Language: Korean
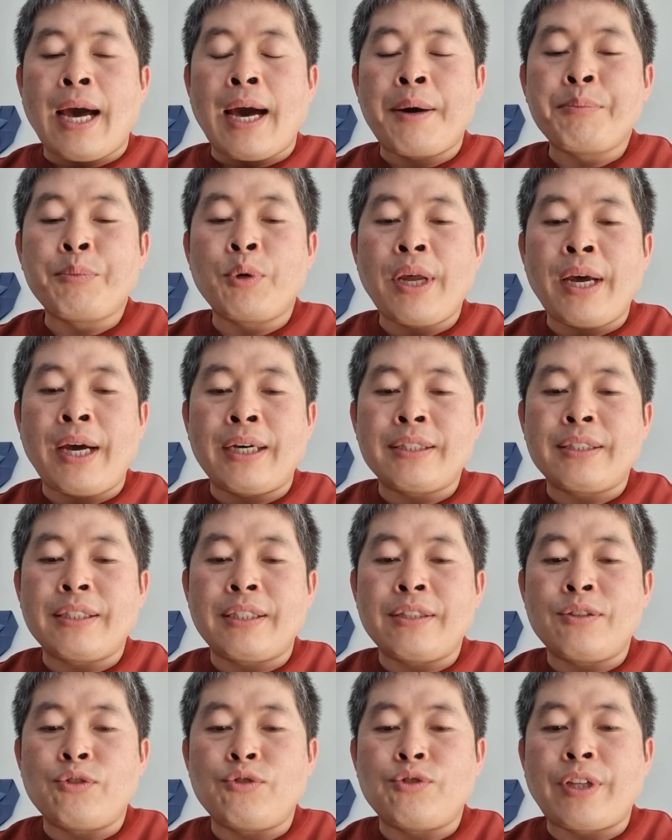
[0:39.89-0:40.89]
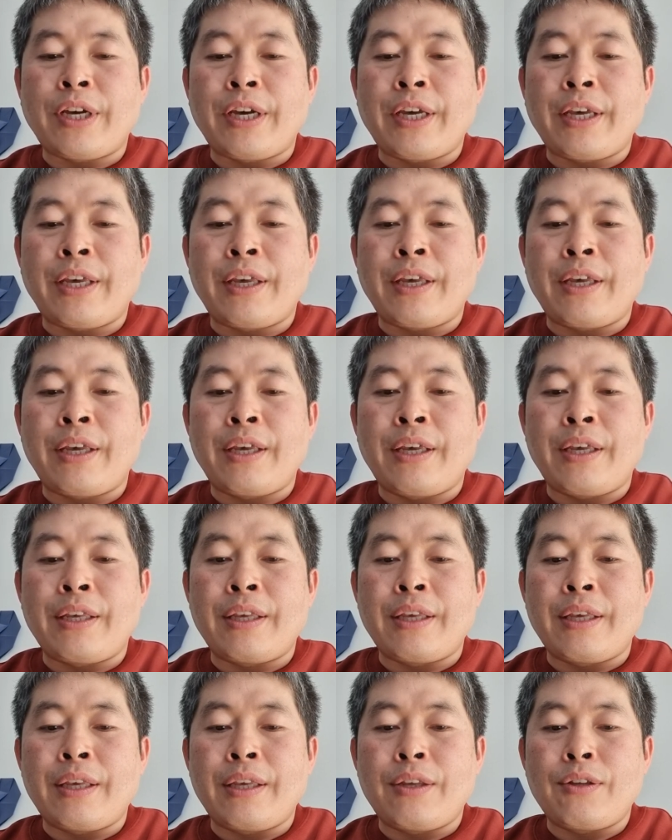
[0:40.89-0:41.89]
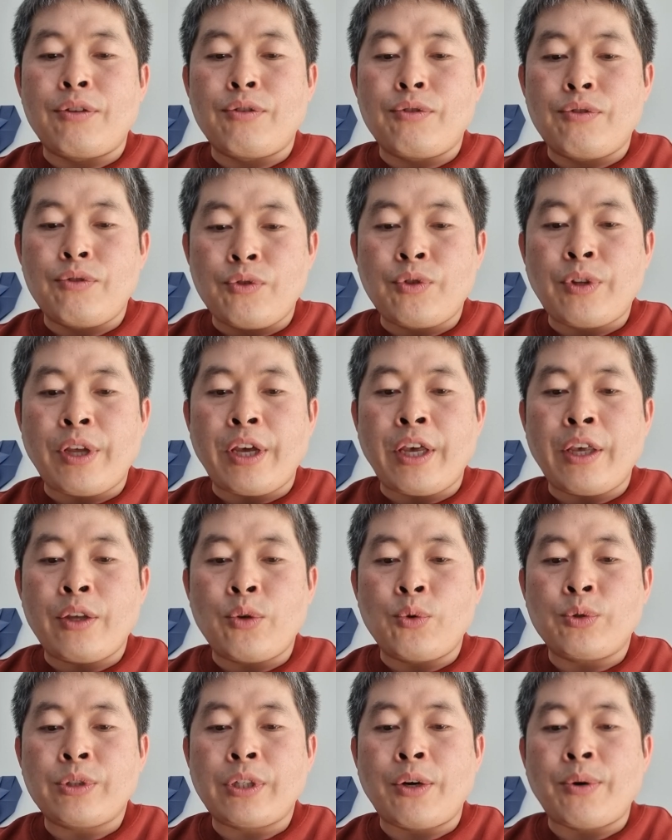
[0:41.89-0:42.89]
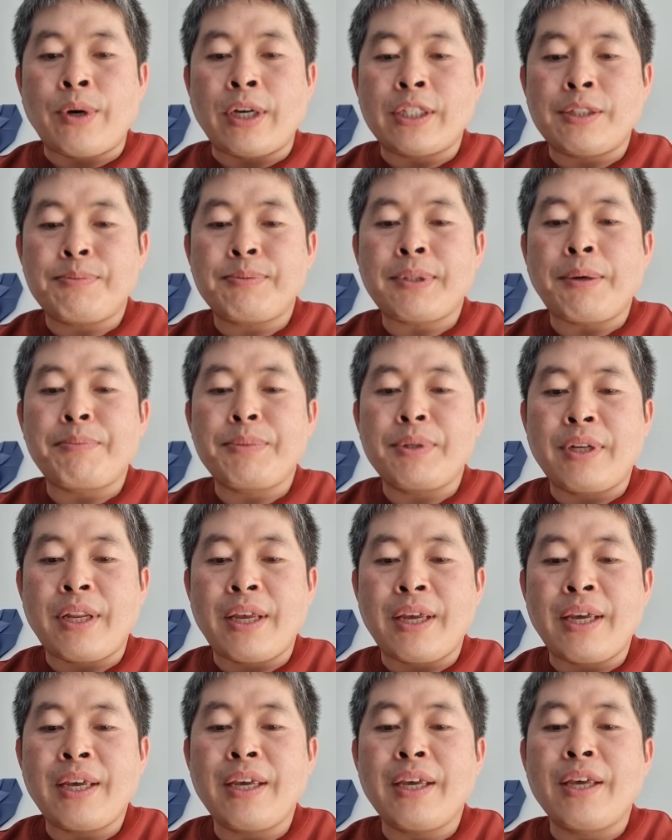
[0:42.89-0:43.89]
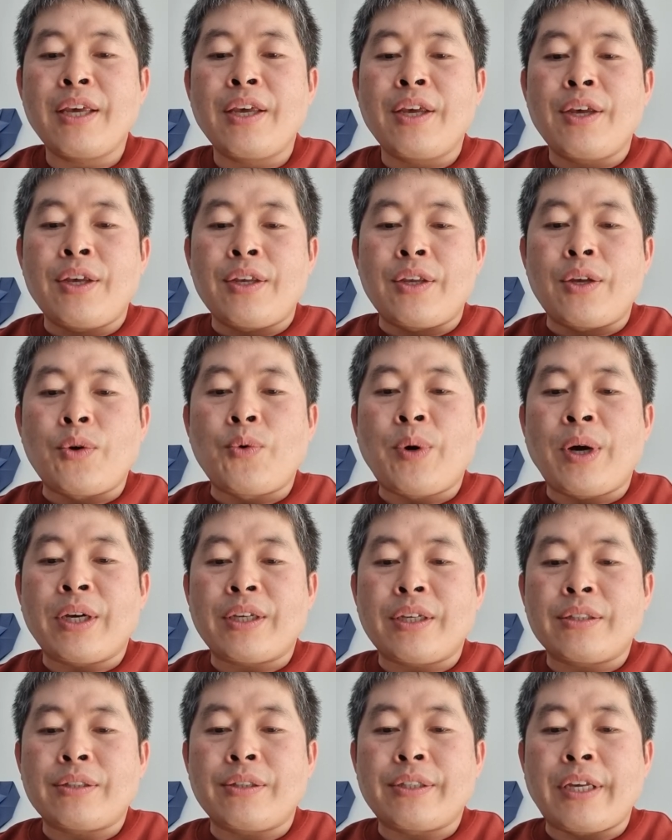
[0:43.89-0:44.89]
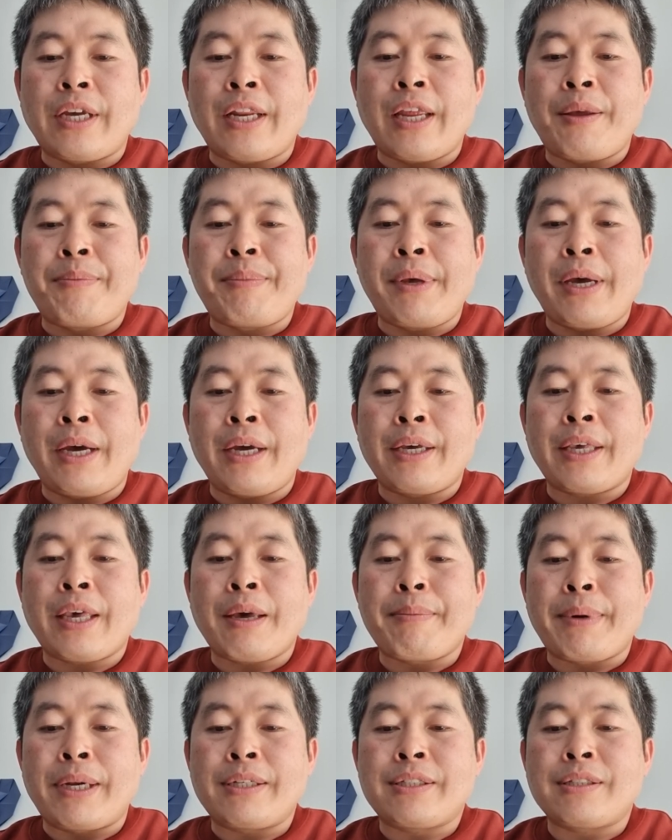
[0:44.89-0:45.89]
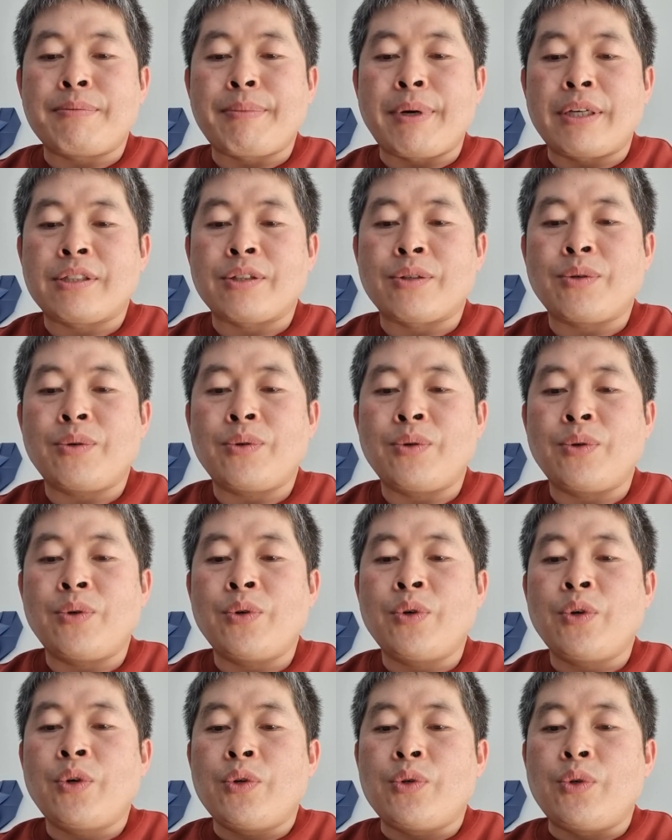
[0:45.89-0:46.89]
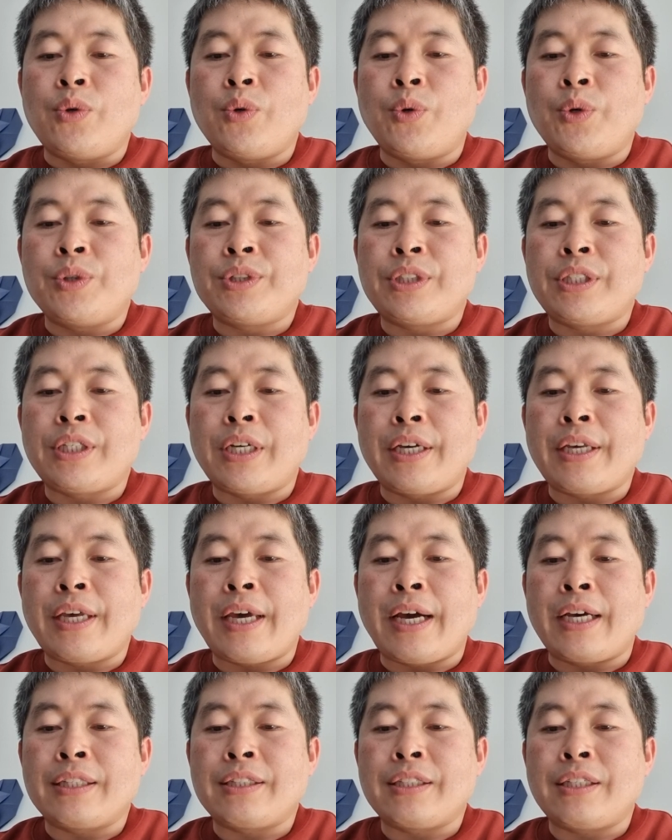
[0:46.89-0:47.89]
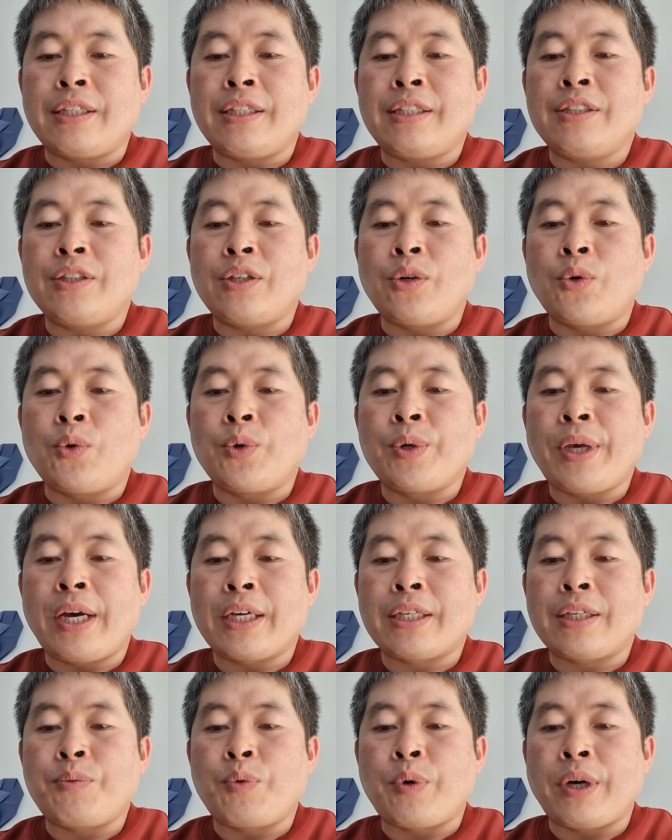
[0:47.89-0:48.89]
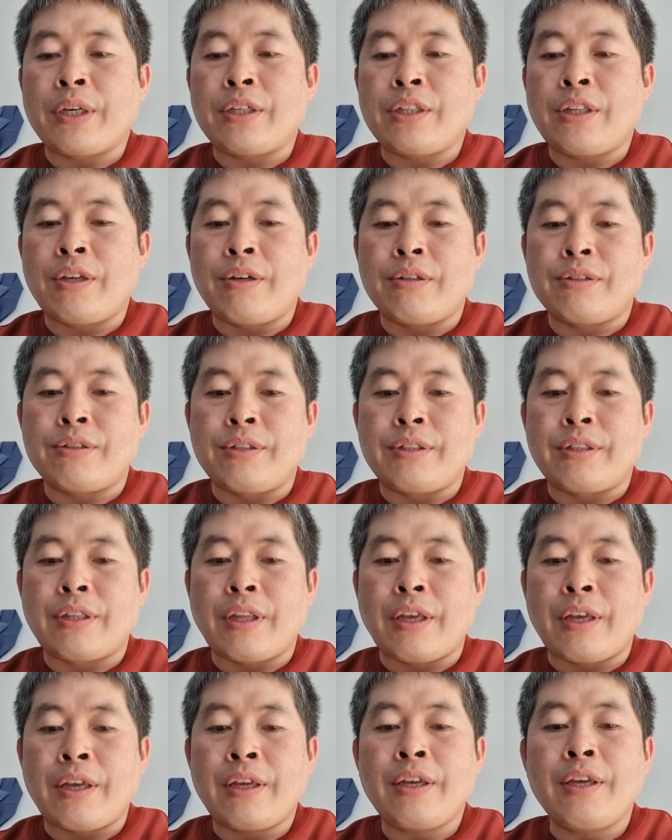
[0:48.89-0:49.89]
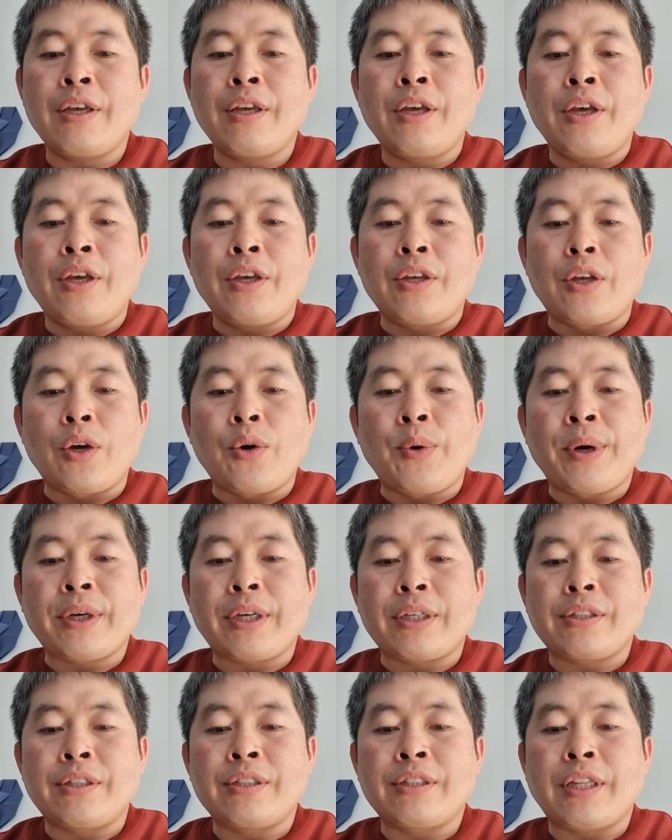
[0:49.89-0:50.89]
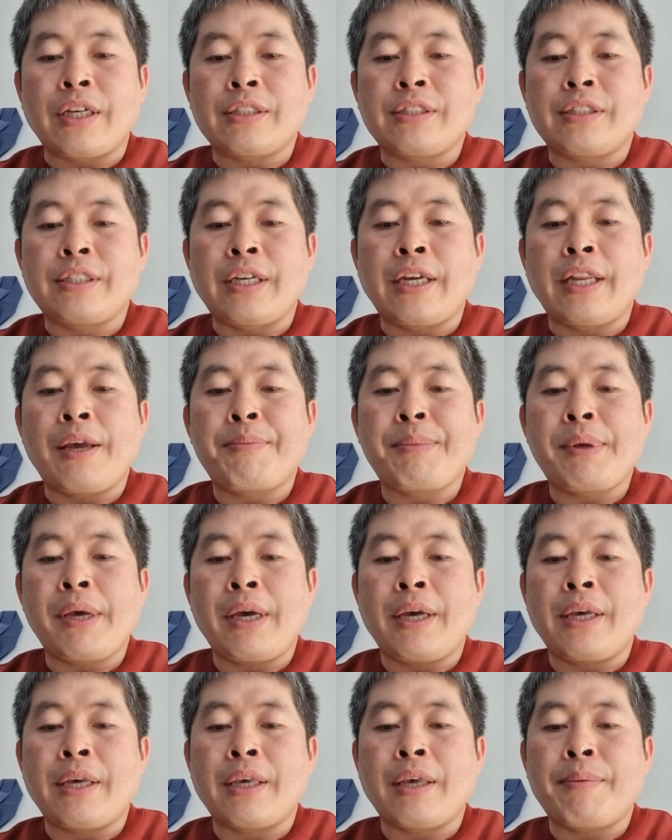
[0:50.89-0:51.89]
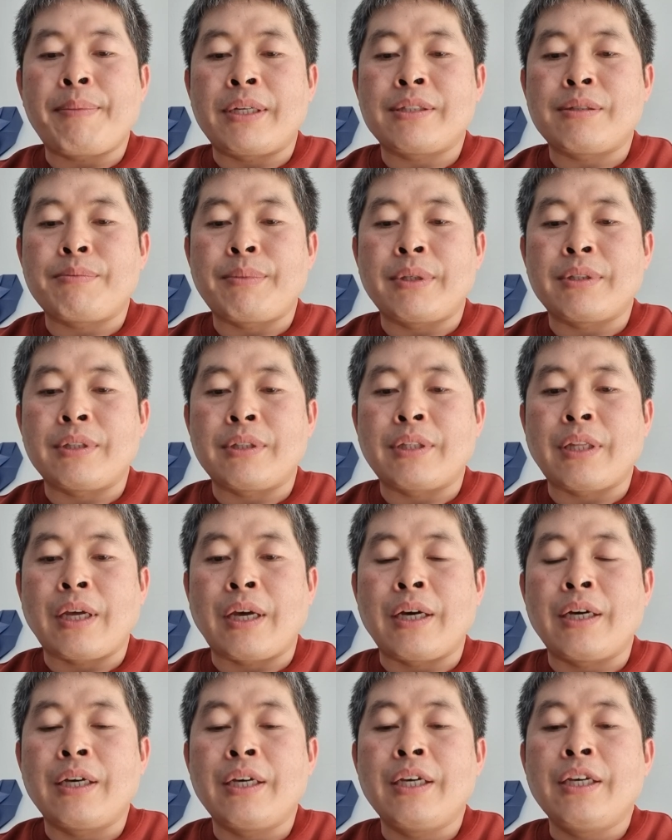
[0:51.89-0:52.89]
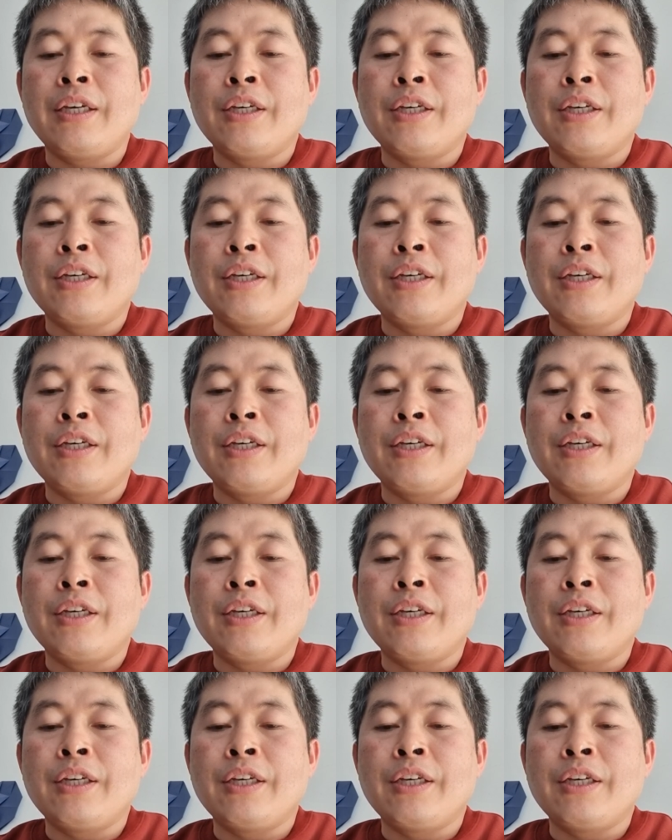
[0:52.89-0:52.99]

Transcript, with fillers: 아몬의 아들인 유다의 유다의 요시아 왕 13년에 여호와께서 예레미야에게 말씀하시고 요시아의 아들인 여호야김 왕이 되었을 때 여호와께서는 다시 예레미야에게 말씀하셨다.